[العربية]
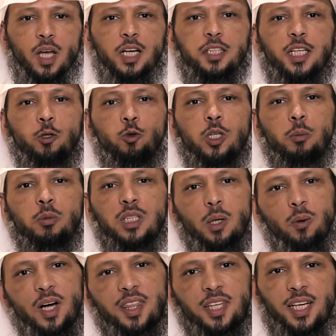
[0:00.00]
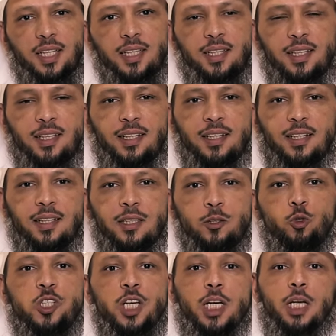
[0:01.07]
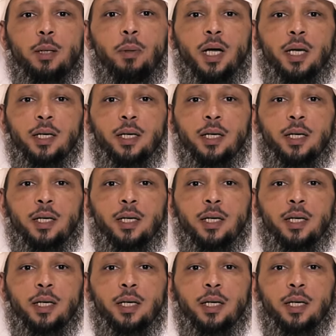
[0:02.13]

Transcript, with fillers: أن تكون متواضعا تصلي مع